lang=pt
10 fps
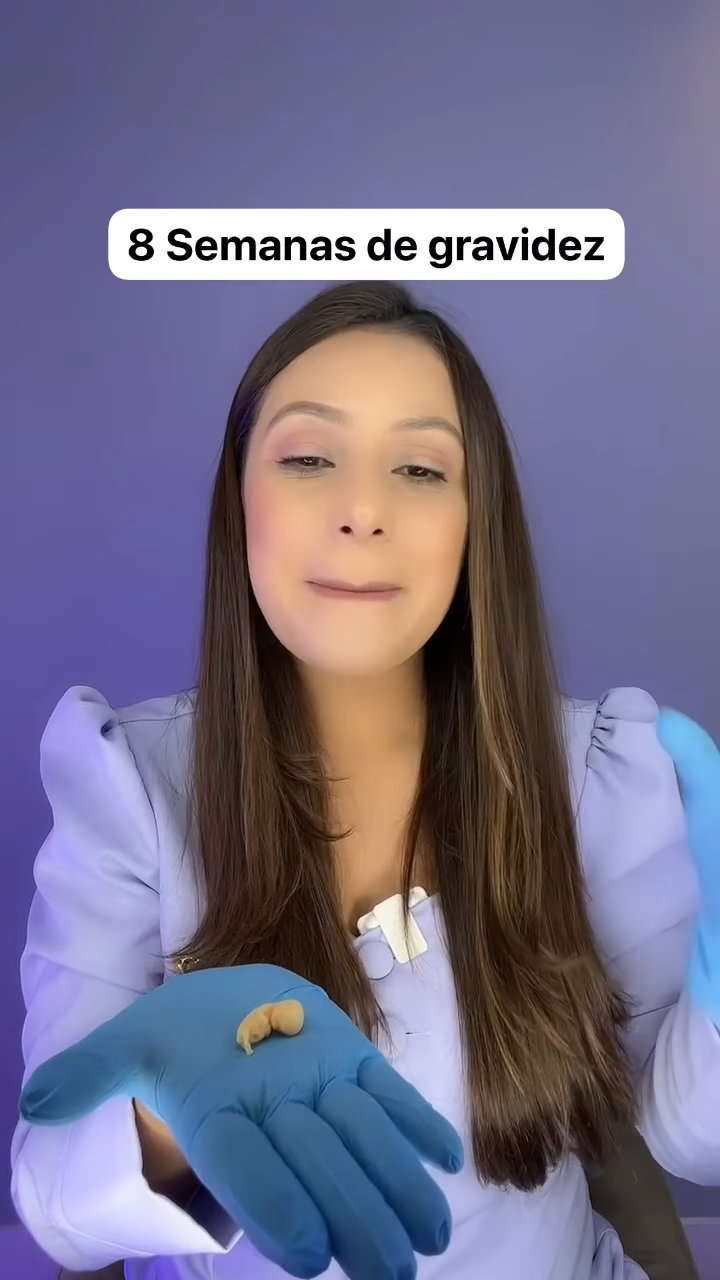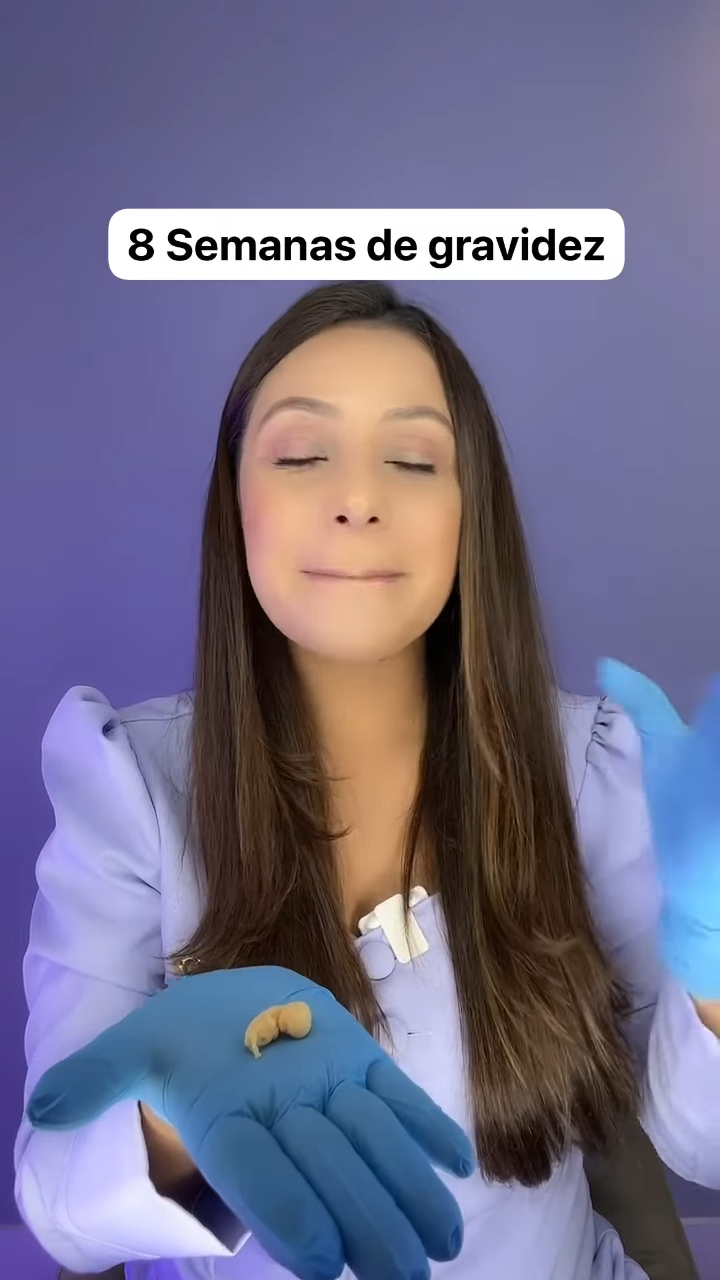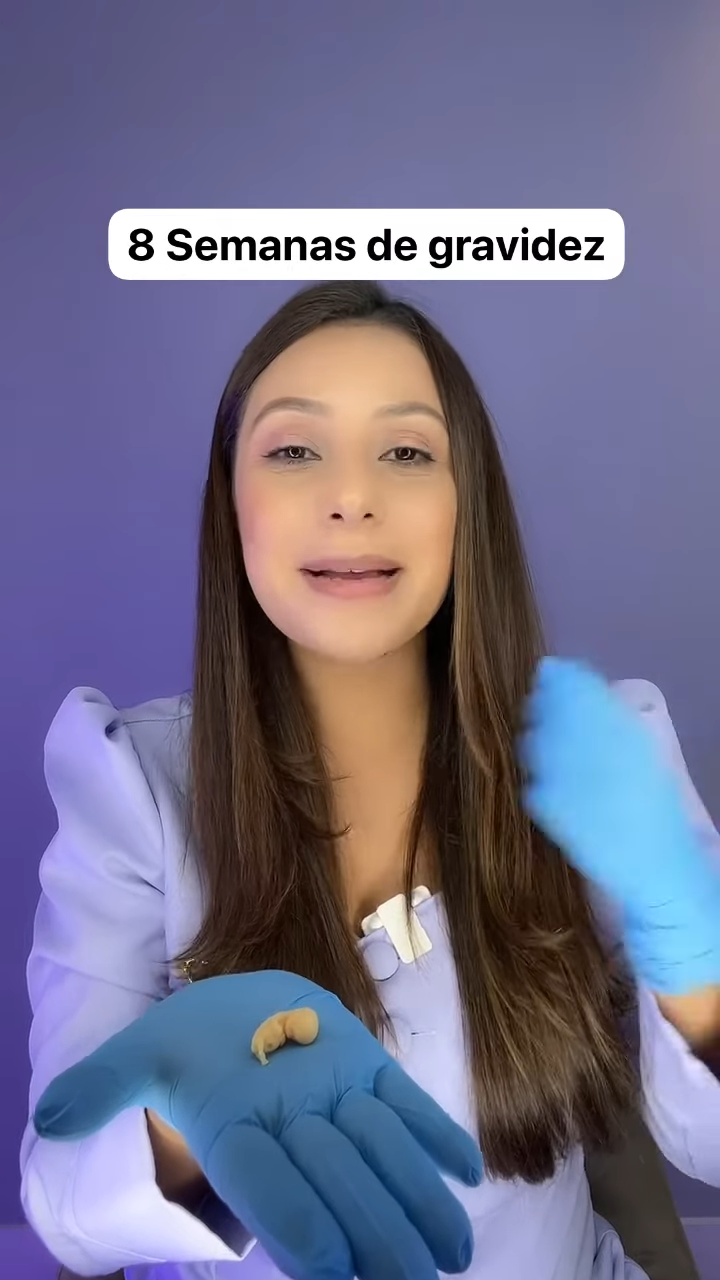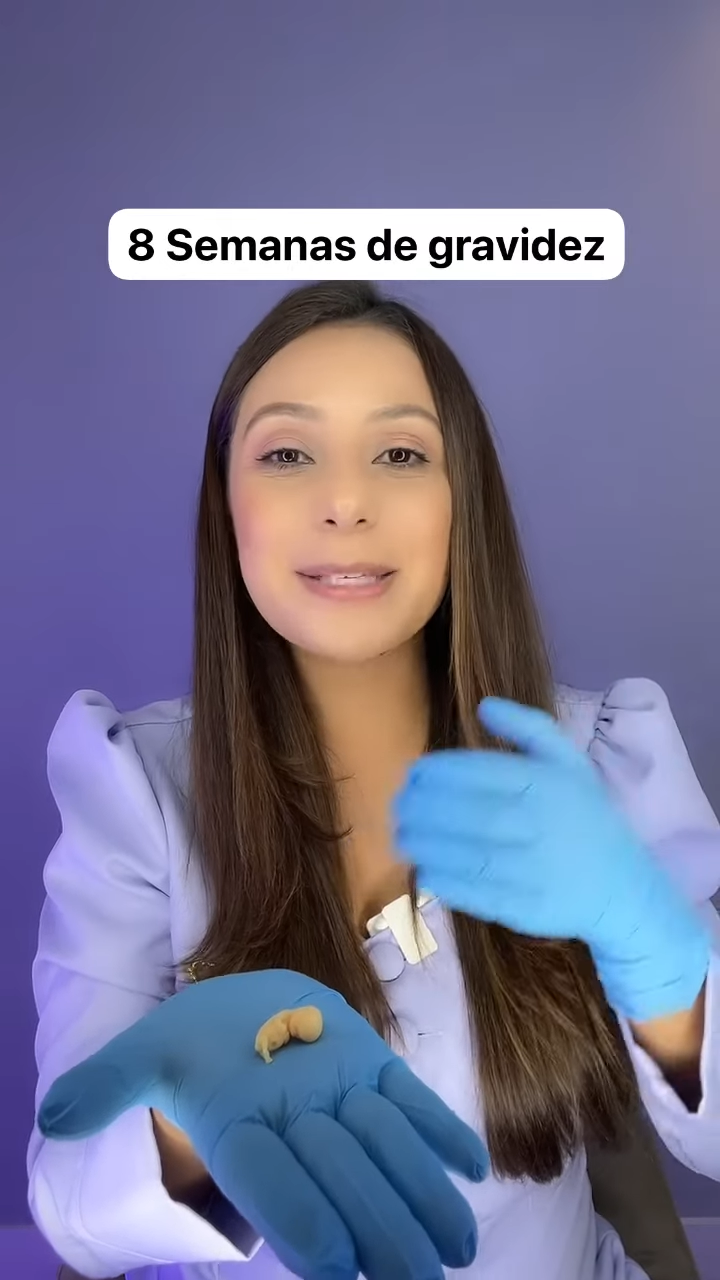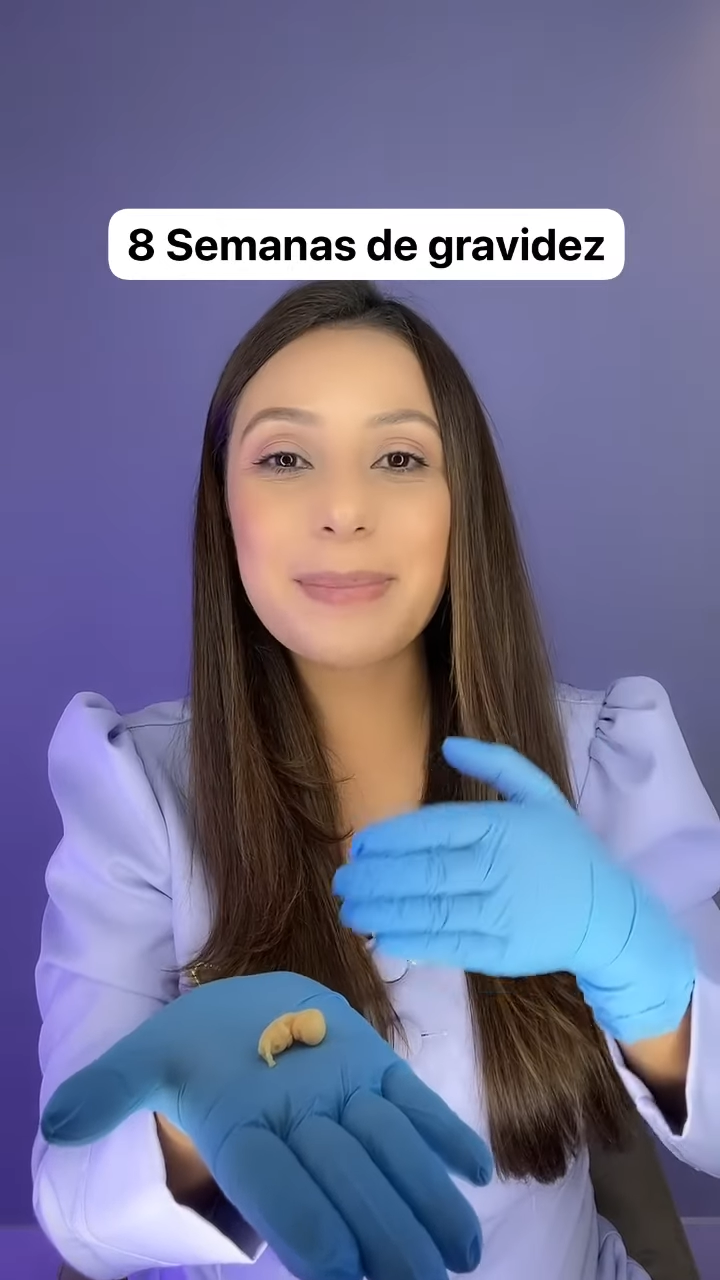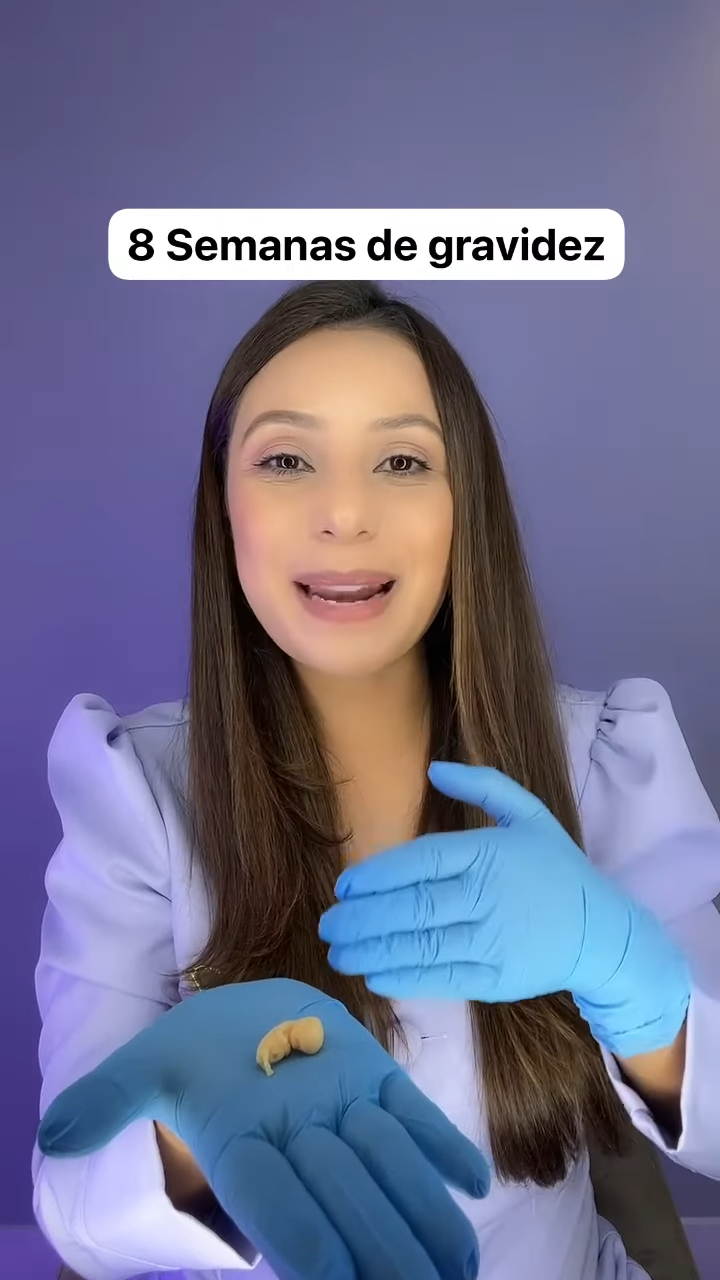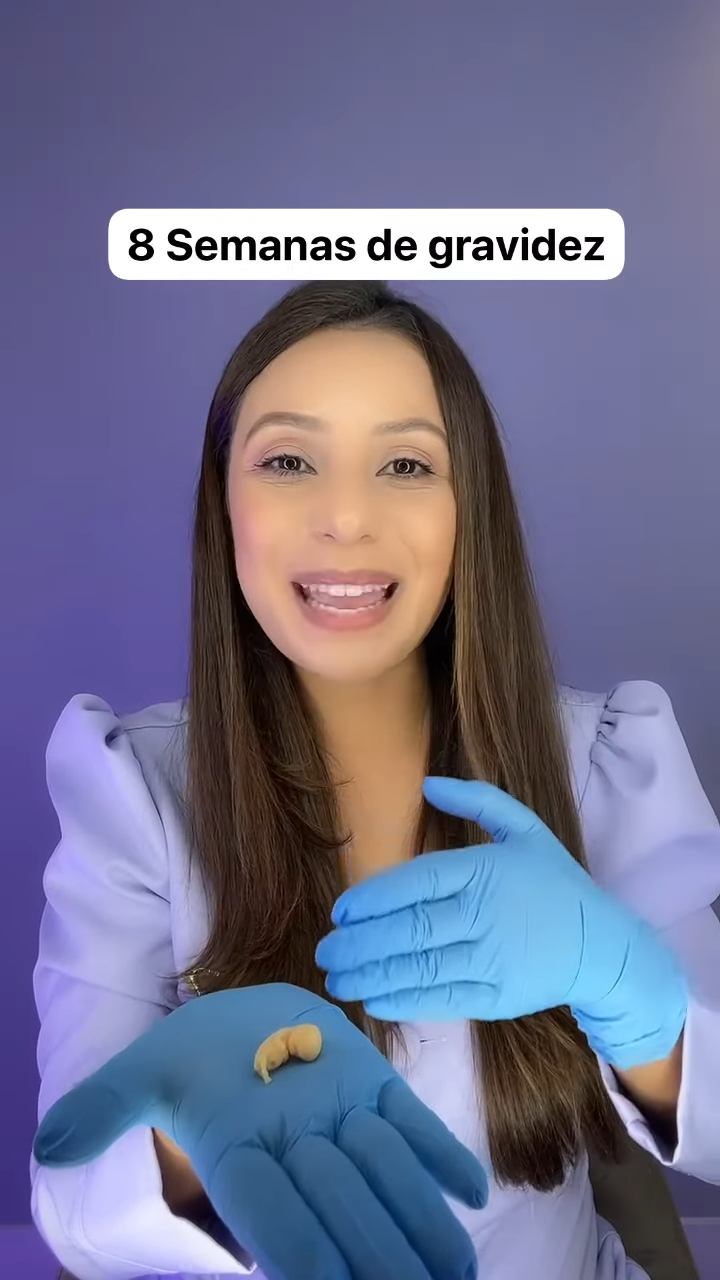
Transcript: Mas para